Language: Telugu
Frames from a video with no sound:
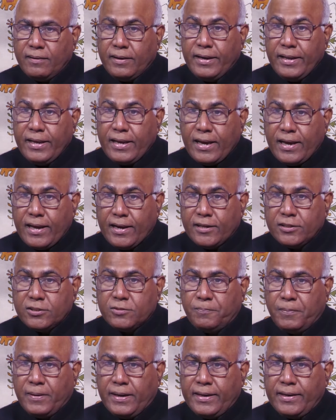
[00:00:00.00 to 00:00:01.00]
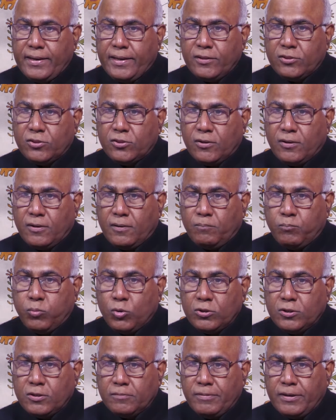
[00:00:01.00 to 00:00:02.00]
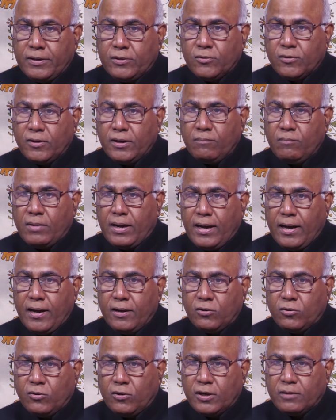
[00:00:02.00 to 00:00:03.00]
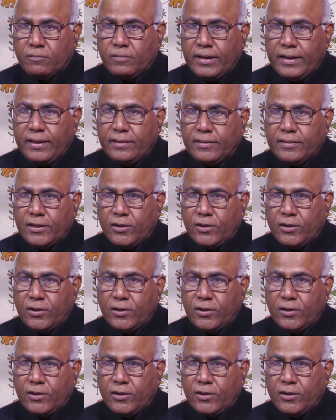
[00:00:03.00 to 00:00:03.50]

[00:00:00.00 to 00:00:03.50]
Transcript: టీఆర్ఎస్ పార్టీతో పొత్తు పెట్టుకుని మహాకూటమని